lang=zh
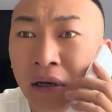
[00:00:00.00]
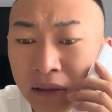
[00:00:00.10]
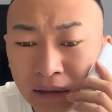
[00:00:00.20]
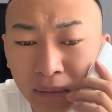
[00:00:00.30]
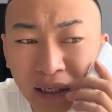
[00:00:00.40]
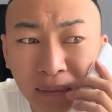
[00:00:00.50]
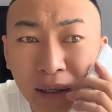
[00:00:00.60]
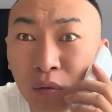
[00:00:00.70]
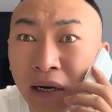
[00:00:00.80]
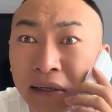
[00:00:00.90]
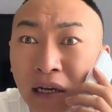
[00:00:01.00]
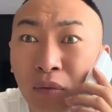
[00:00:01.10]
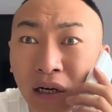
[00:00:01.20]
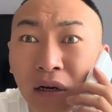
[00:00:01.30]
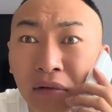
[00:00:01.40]
那这么的吧，过两天
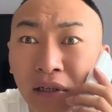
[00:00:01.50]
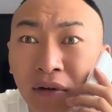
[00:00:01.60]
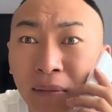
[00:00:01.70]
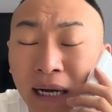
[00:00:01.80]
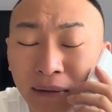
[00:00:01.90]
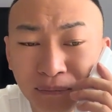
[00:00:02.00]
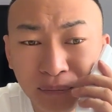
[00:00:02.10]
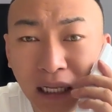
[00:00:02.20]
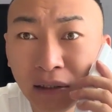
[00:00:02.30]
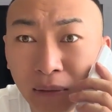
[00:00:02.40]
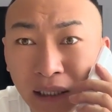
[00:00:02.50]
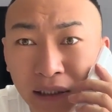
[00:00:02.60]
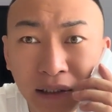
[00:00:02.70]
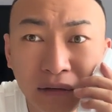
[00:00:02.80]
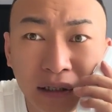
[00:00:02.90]
我找个地方呗，什么
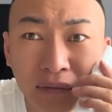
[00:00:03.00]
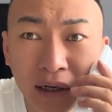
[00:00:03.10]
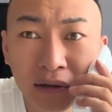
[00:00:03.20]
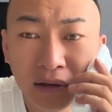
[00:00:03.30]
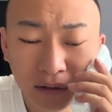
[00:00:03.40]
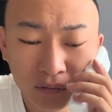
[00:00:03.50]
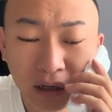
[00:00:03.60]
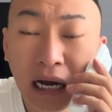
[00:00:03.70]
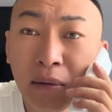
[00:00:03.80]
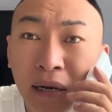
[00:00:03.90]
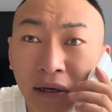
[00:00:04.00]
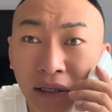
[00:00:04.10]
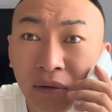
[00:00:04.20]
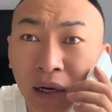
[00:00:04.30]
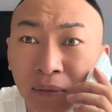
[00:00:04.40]
你找地方，我安排个
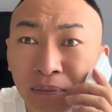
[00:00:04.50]
地方